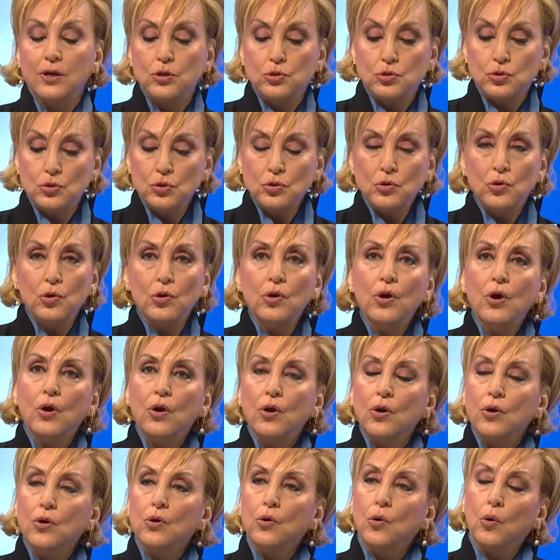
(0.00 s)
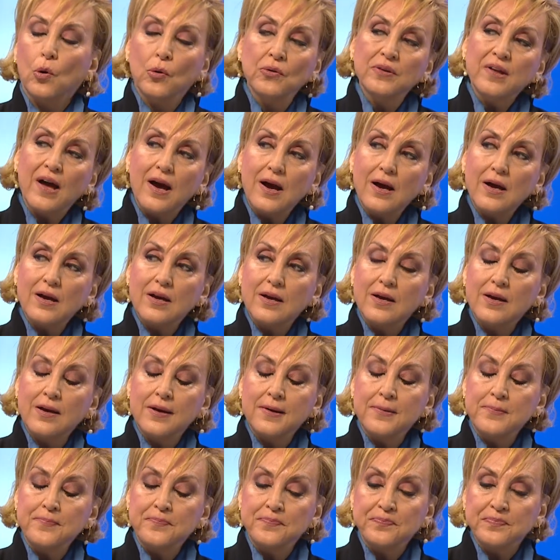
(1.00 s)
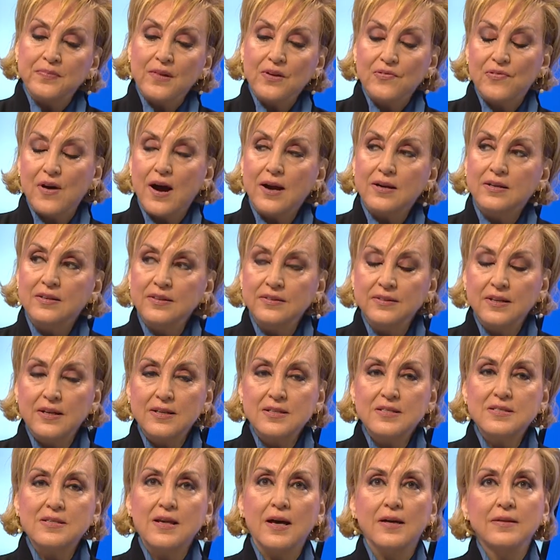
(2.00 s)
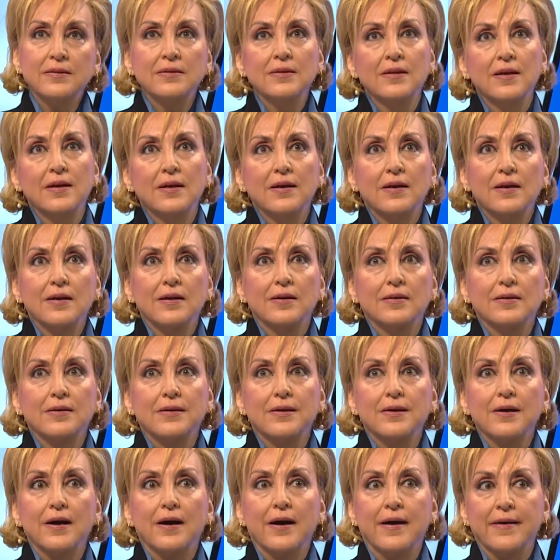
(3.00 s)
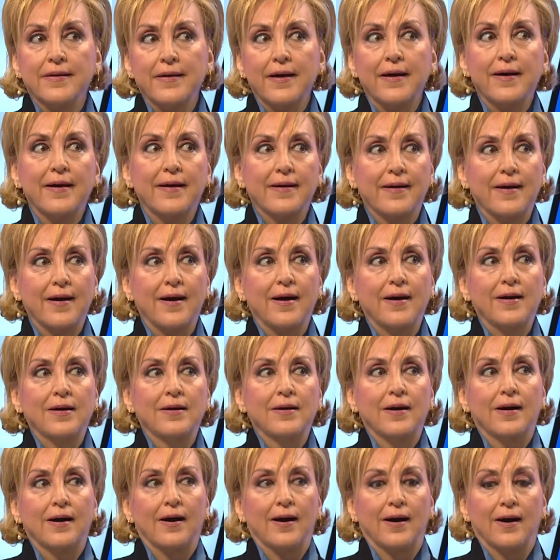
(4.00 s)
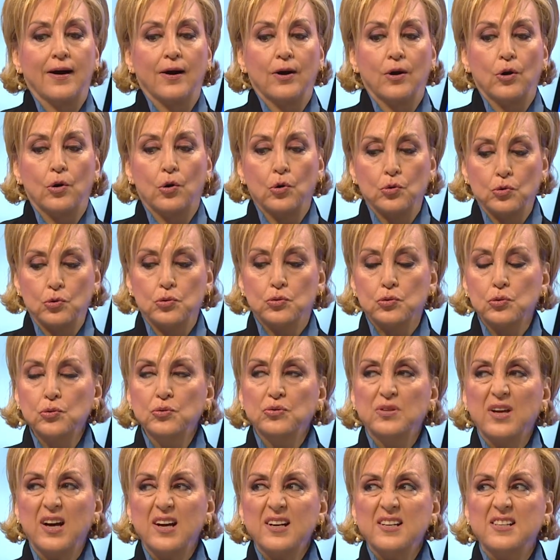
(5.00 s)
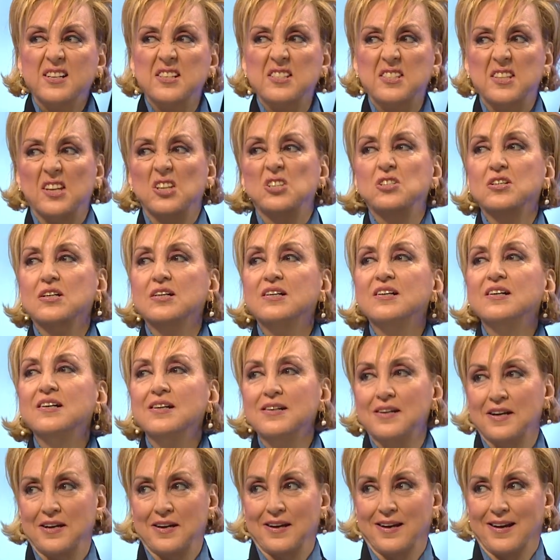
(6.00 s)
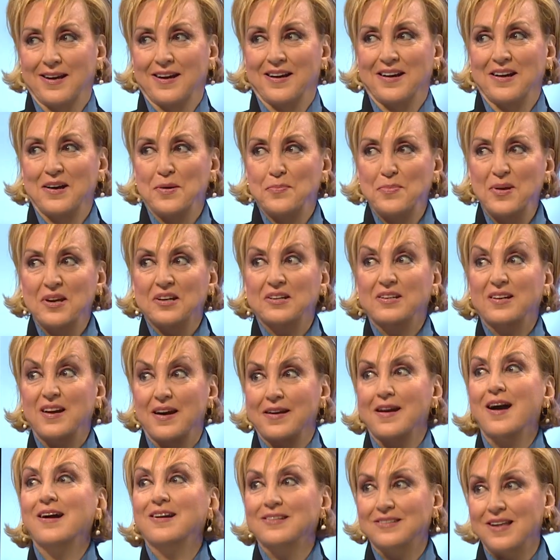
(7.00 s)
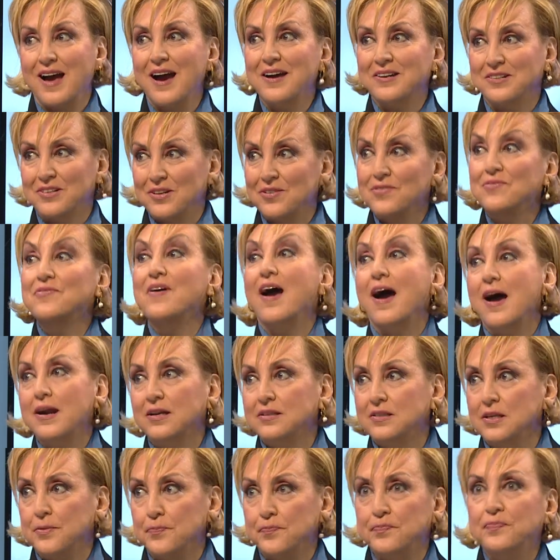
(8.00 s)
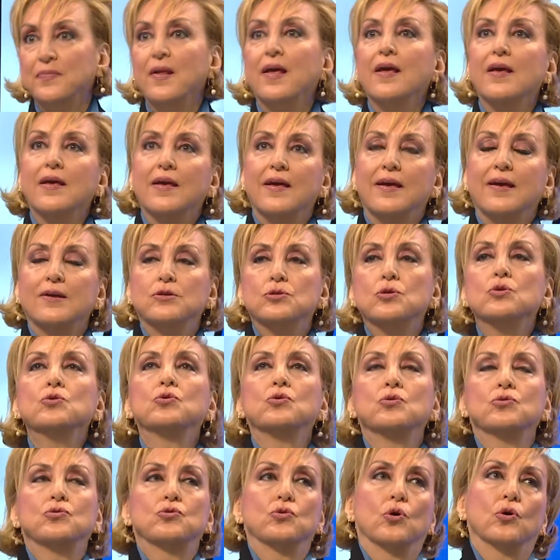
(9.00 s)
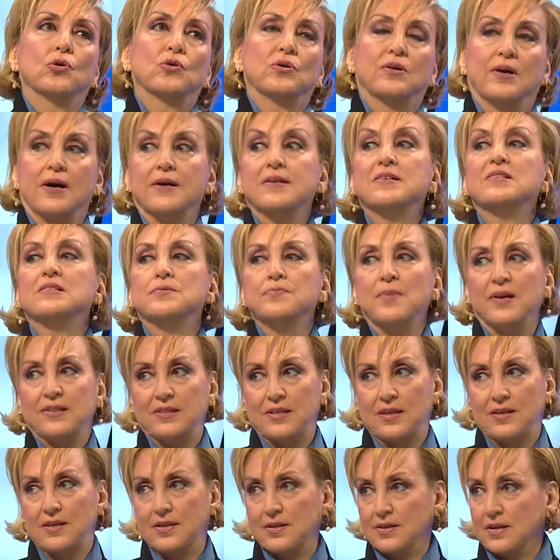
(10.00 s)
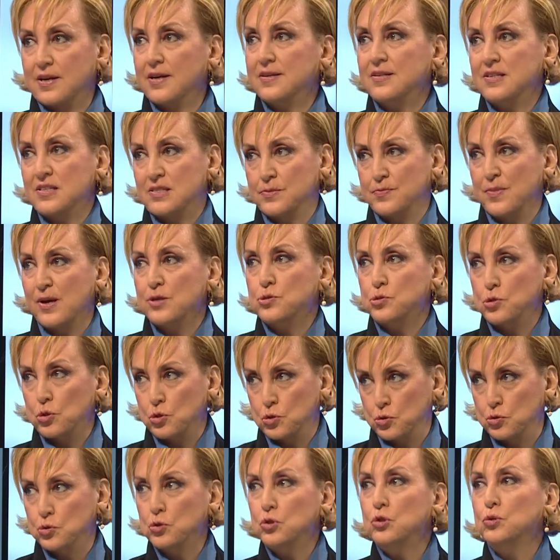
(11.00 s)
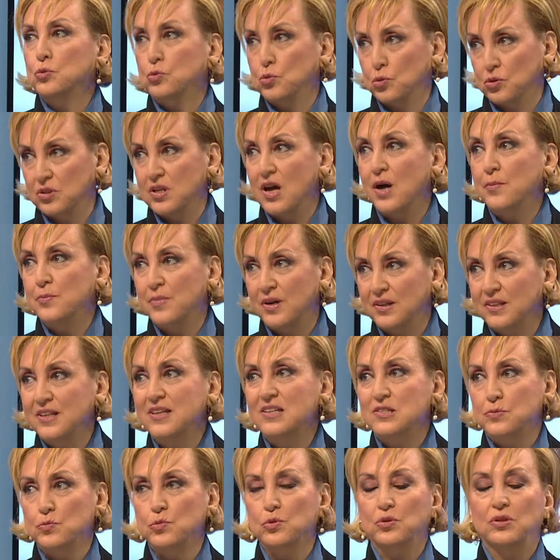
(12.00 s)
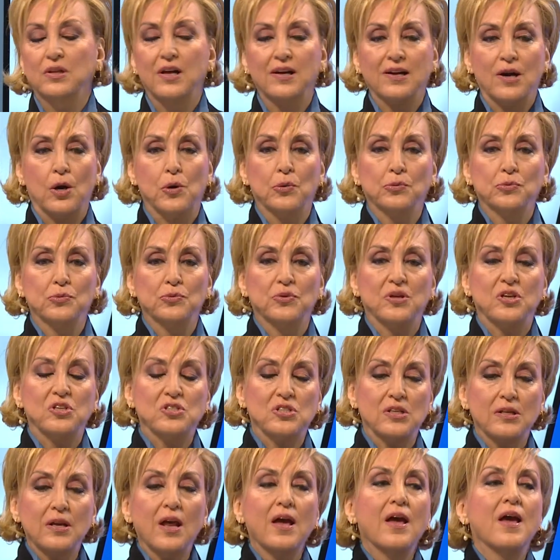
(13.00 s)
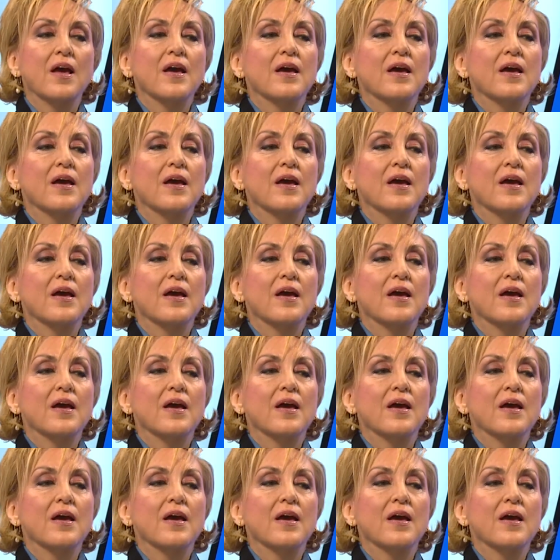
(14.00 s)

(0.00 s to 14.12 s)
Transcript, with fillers: Çünkü ona farkındaysan e, ara ara okurun da kızacağı bir karakter verdim. Evet. E çünkü çok karizmatik. Evet. Karizma sözcüğünü kullanmalıyız evet. mutlaka onun için.